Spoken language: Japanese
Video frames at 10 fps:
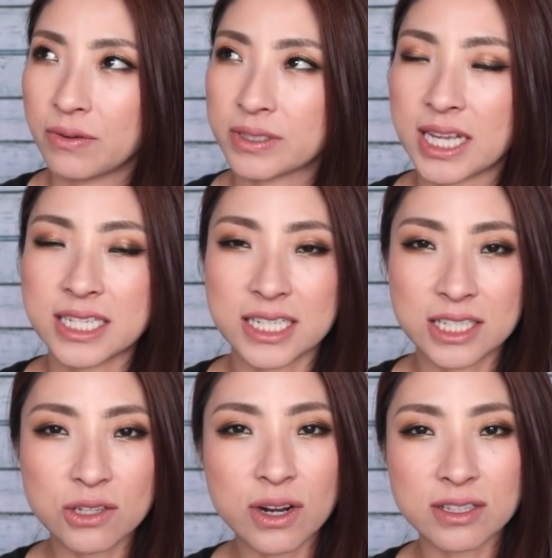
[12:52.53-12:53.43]
私
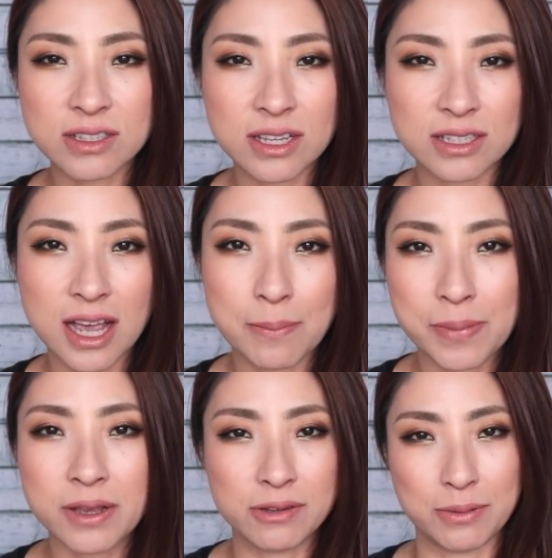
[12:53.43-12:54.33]
ストレスです
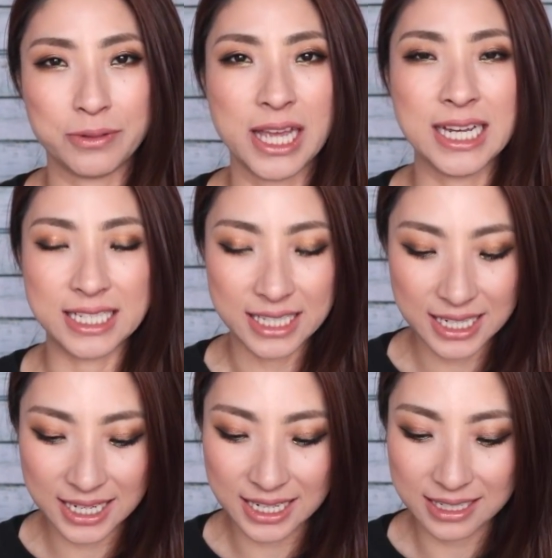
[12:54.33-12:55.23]
アピールでもない
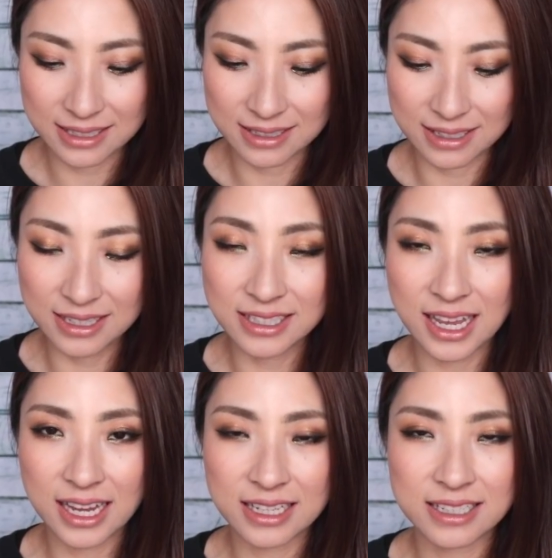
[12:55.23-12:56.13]
し、全
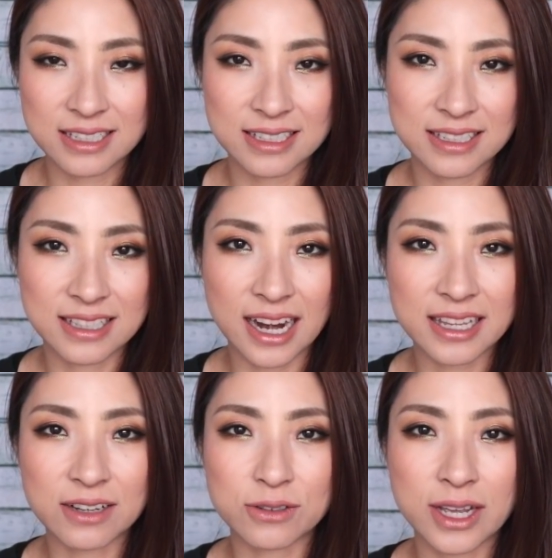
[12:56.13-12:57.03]
然な
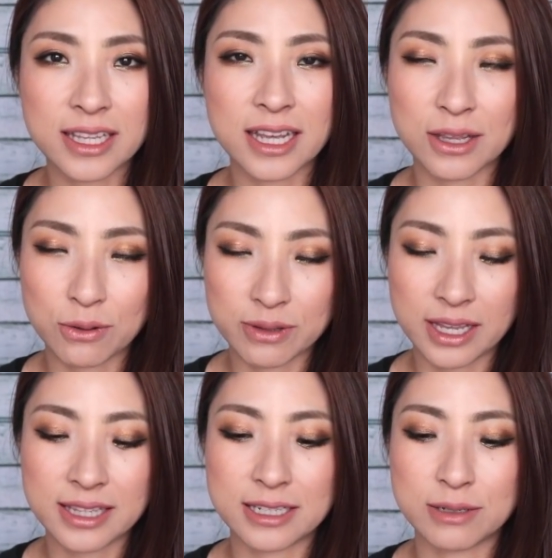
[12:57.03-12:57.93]
りたくないんだけど
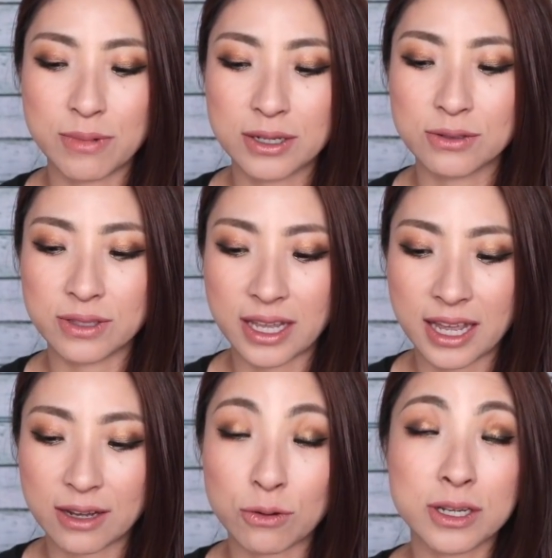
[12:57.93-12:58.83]
なってしまうの
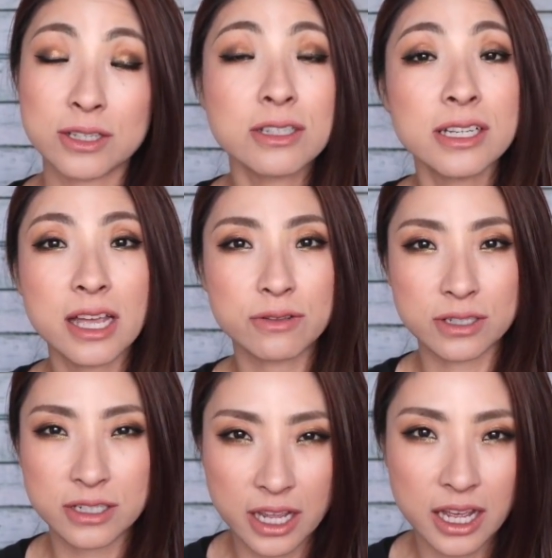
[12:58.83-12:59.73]
で、こう気づかないう
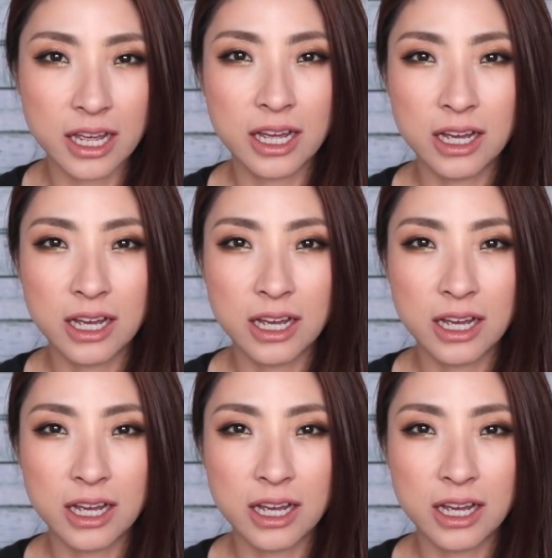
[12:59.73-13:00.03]
ちにね